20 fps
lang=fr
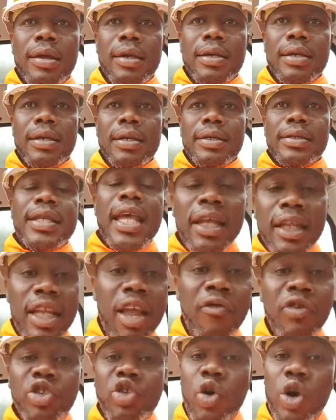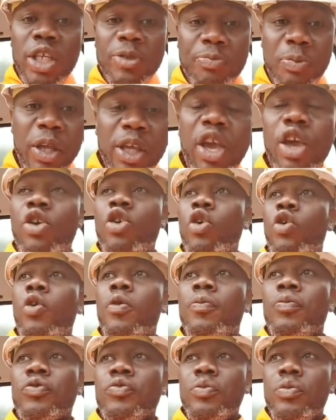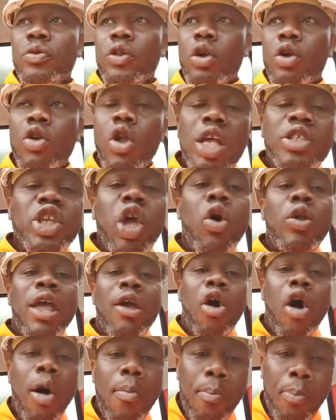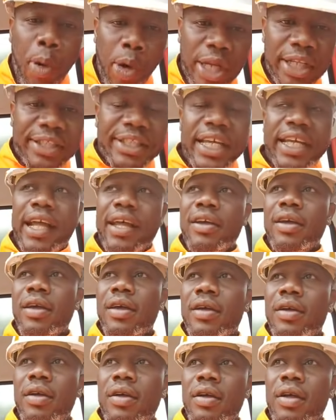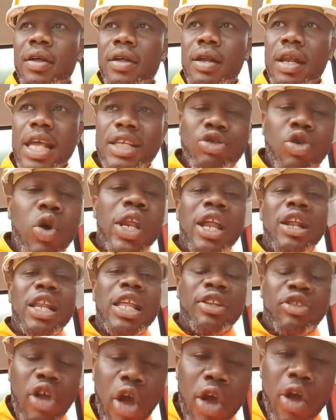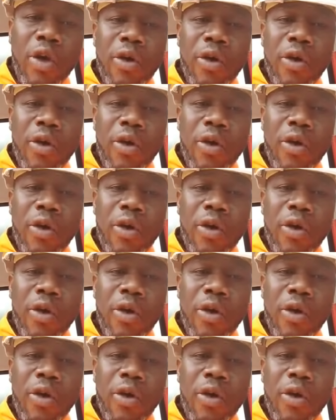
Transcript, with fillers: Certains vous ont expliqué que lorsqu'on est homme politique, lorsqu'on est leader,